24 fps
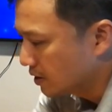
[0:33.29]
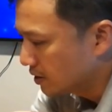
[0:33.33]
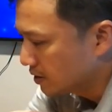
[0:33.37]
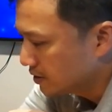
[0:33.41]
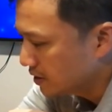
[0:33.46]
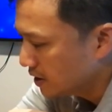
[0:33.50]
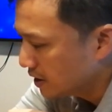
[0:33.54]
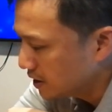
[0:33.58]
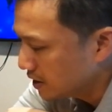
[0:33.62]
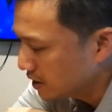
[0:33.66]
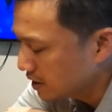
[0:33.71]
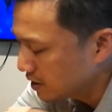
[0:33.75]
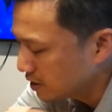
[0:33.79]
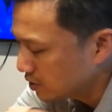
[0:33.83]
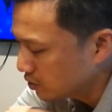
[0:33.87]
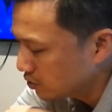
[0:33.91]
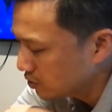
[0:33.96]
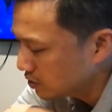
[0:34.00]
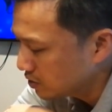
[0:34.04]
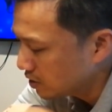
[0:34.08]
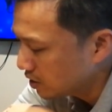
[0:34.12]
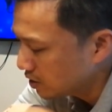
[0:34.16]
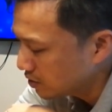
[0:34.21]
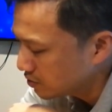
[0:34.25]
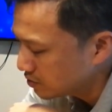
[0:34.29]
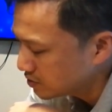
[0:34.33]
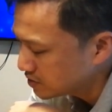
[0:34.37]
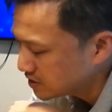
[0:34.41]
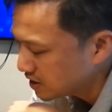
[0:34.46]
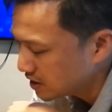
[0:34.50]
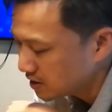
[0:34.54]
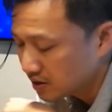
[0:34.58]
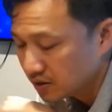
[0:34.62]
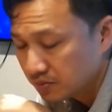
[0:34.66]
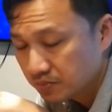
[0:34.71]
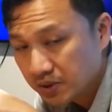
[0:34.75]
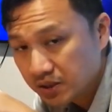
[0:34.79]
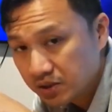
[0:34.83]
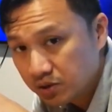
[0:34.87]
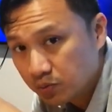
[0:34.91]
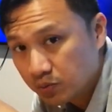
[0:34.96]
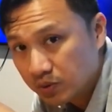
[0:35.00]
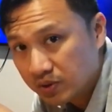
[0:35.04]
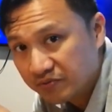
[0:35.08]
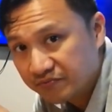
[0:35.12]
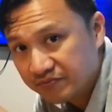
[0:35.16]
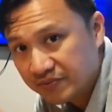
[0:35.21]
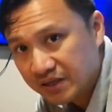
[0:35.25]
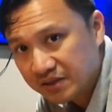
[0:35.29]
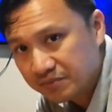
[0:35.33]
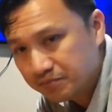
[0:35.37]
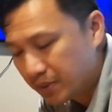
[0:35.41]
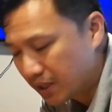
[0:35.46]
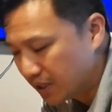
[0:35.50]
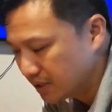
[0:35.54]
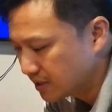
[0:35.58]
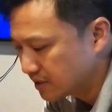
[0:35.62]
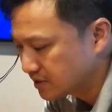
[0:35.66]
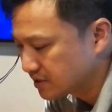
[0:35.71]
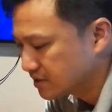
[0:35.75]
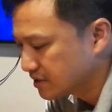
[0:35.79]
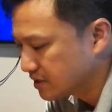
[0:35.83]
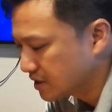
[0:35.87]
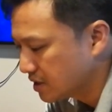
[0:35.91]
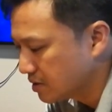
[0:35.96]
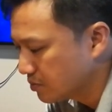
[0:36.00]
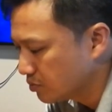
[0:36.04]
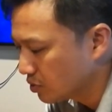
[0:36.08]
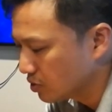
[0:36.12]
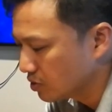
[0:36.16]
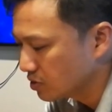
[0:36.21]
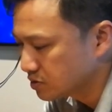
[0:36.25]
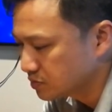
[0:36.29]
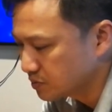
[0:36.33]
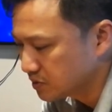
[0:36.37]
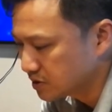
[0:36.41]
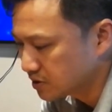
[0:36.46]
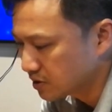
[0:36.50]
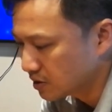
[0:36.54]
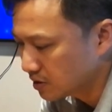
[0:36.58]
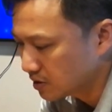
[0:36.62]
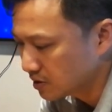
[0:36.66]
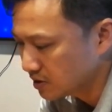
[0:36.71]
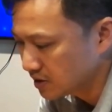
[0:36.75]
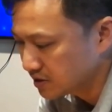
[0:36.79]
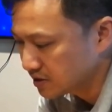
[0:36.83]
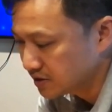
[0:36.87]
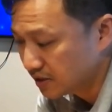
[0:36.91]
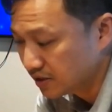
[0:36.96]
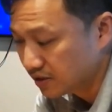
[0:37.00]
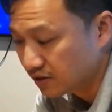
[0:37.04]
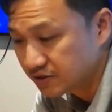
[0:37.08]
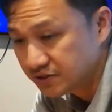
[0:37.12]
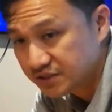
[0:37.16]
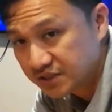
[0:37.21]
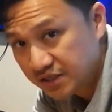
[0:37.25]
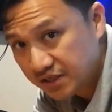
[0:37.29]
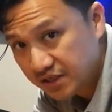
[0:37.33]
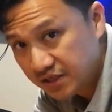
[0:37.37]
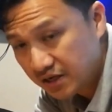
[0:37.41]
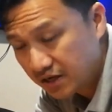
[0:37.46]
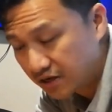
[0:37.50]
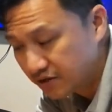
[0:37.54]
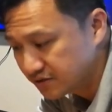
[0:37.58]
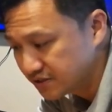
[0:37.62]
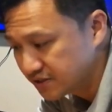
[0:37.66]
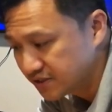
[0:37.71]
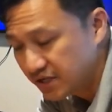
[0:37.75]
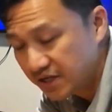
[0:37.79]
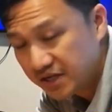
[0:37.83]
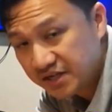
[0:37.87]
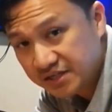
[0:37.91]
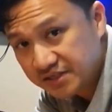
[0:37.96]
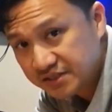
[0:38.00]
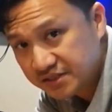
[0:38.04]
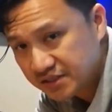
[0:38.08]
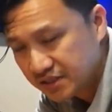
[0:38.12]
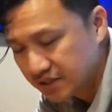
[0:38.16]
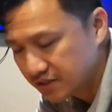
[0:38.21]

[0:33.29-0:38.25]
Then, on the other side naman, you have unbalanced cables, which are, let's say, RC, RCAs.